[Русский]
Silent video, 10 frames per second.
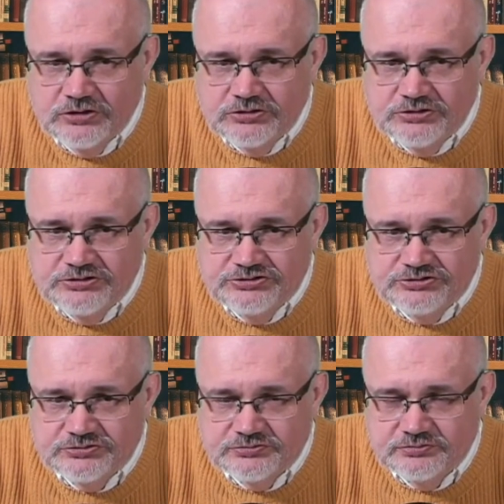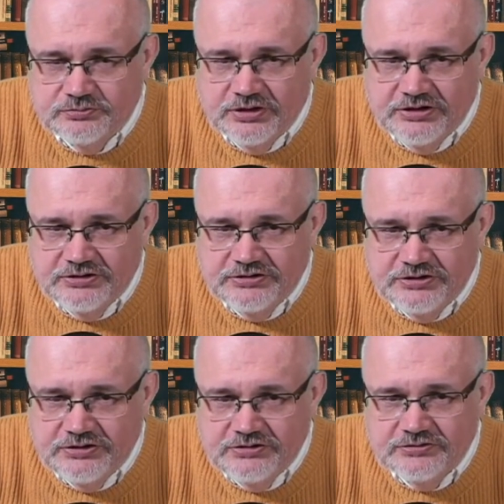и есть
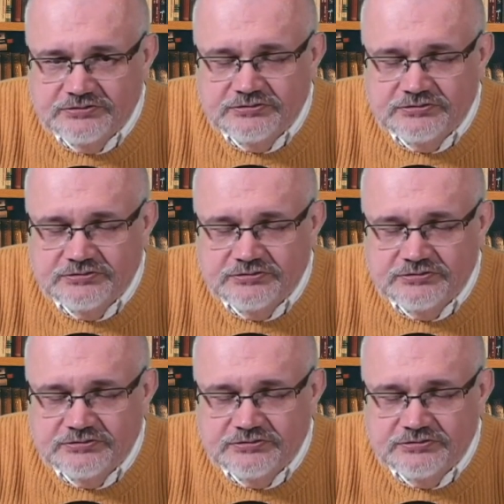маленький,